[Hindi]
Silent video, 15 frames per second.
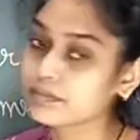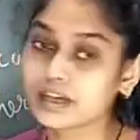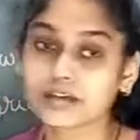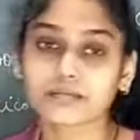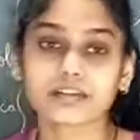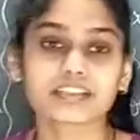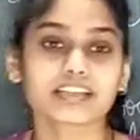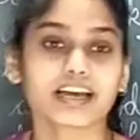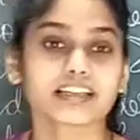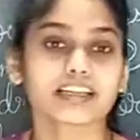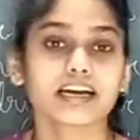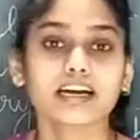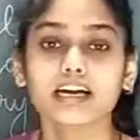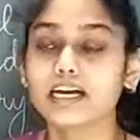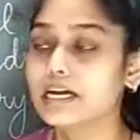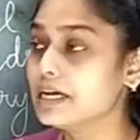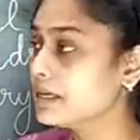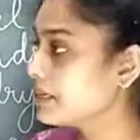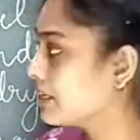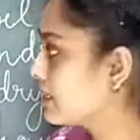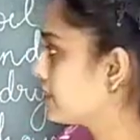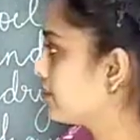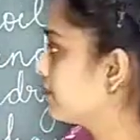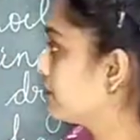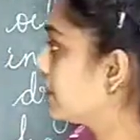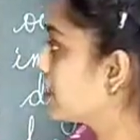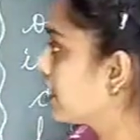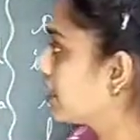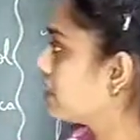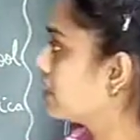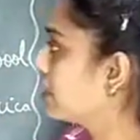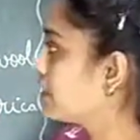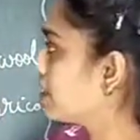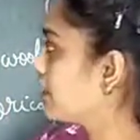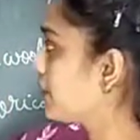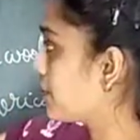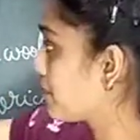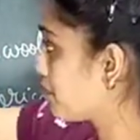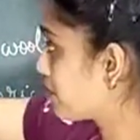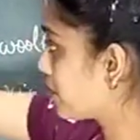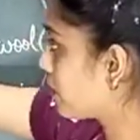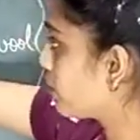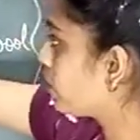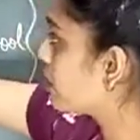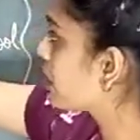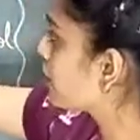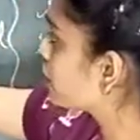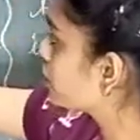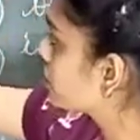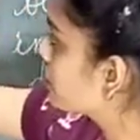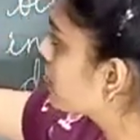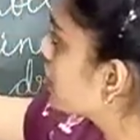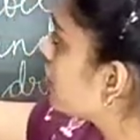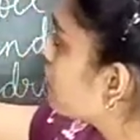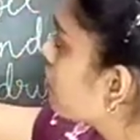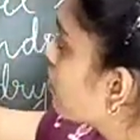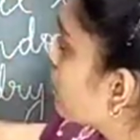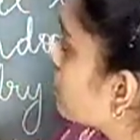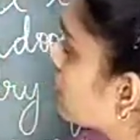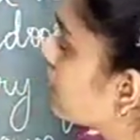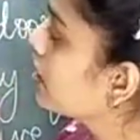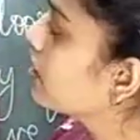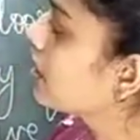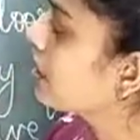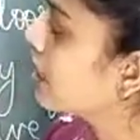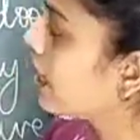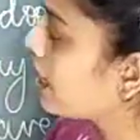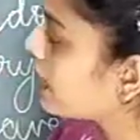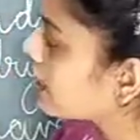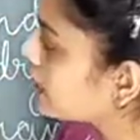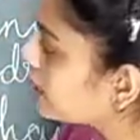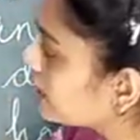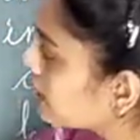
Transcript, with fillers: में हमें ज़्यादा दिखाई देते हैं नाउ कश्मीरी गोट आर